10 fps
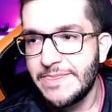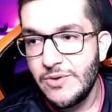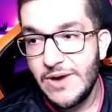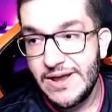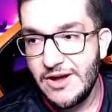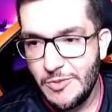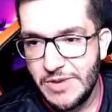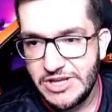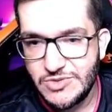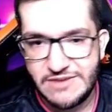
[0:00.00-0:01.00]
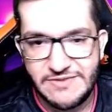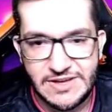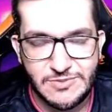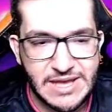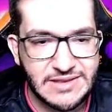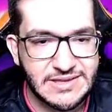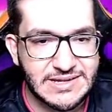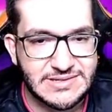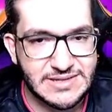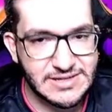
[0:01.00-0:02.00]
Então, era realmente um evento bem
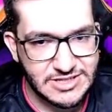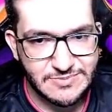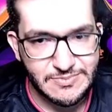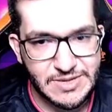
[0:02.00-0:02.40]
interessante